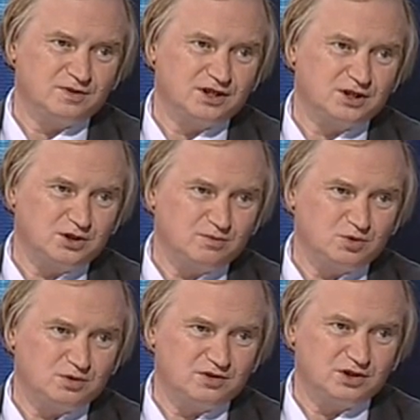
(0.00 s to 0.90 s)

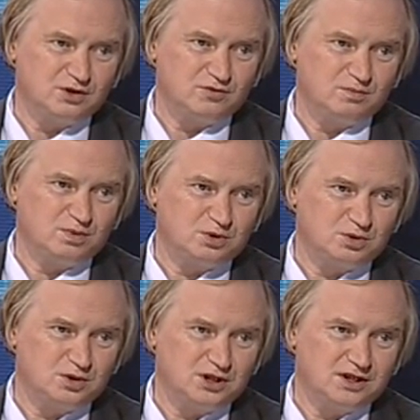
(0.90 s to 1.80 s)
każdemu człowiekowi
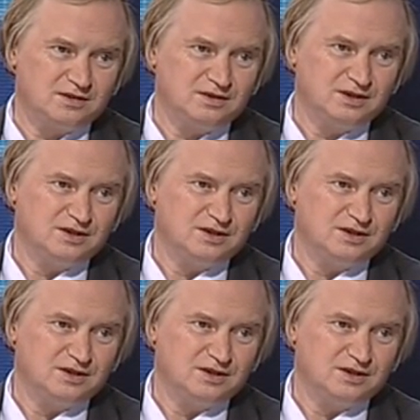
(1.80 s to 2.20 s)
poczucia